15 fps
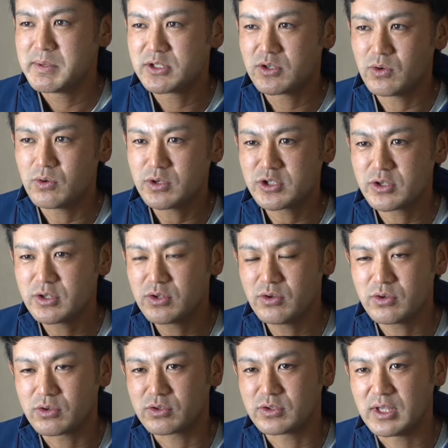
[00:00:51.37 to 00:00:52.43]
情報処理
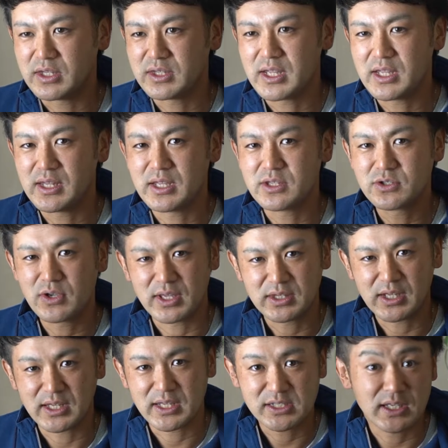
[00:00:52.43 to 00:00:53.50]
能力って一体何ぞやっ
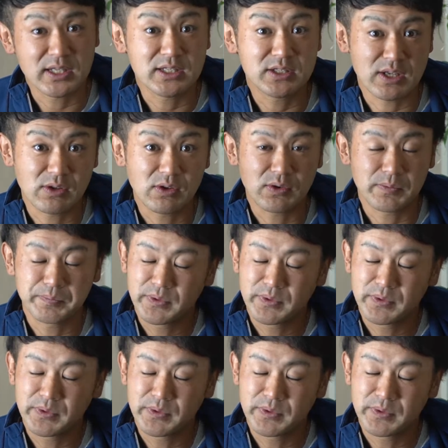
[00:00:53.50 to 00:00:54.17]
て話なんですけど